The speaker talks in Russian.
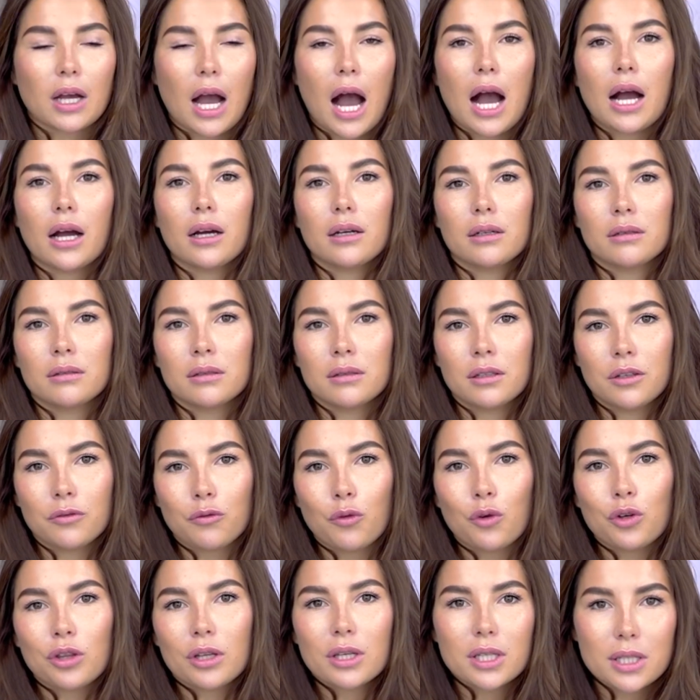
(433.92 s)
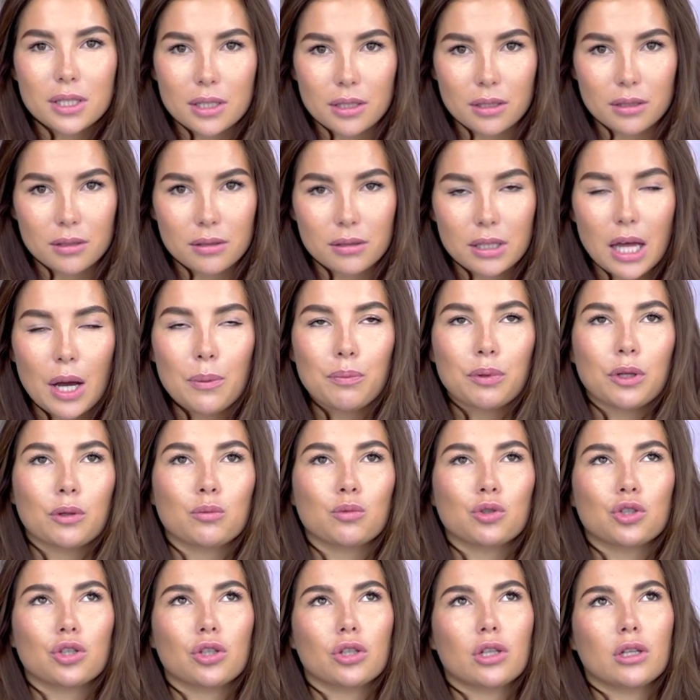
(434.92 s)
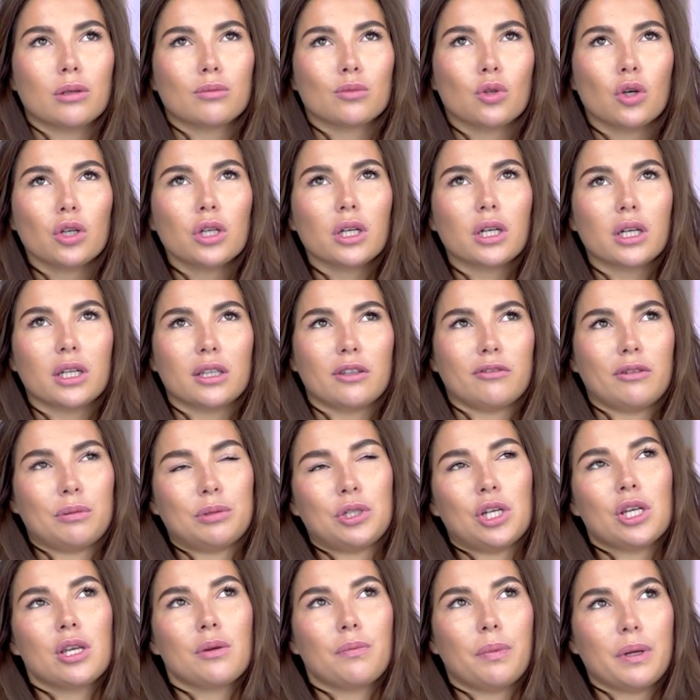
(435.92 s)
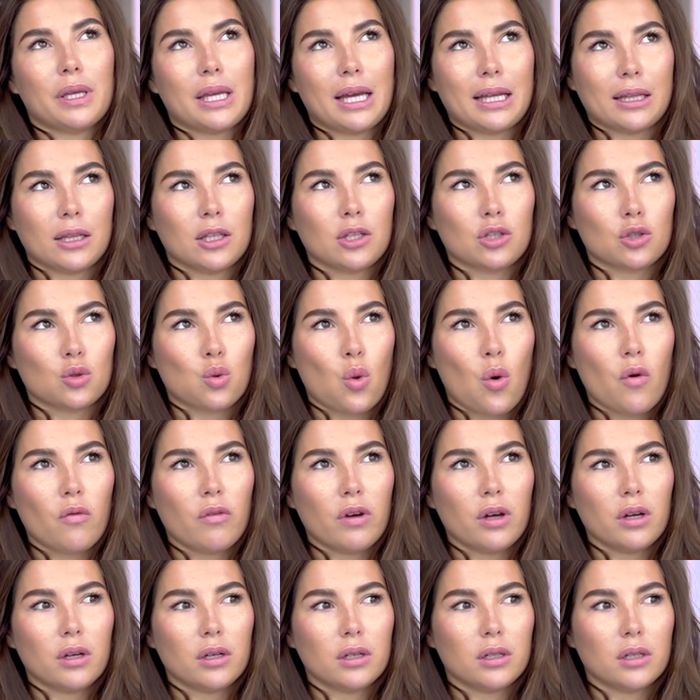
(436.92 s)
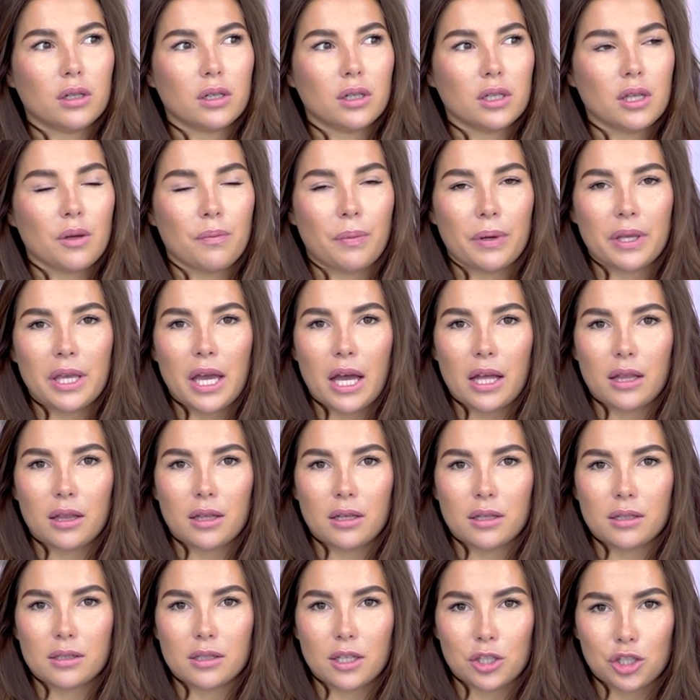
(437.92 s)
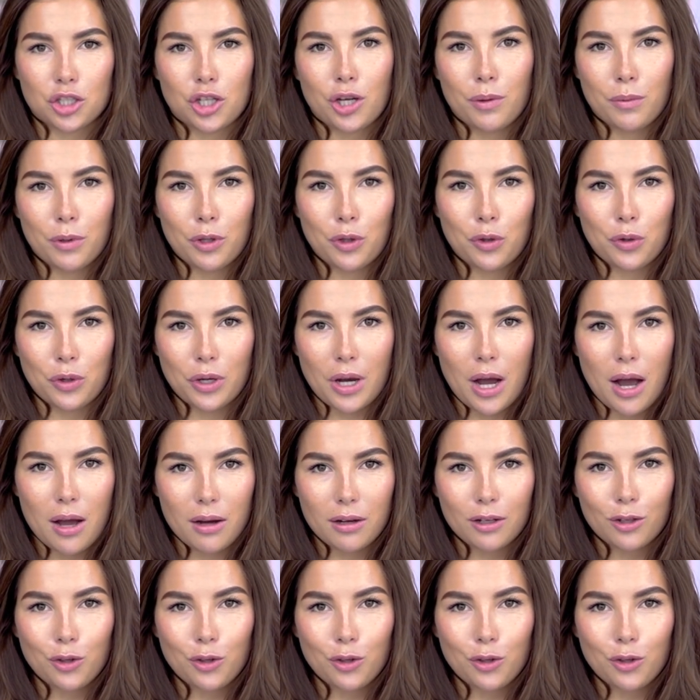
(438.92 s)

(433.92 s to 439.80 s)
Как его носить, да, потому что для многих это вообще непонятное слово, э, непонятно, зачем оно и как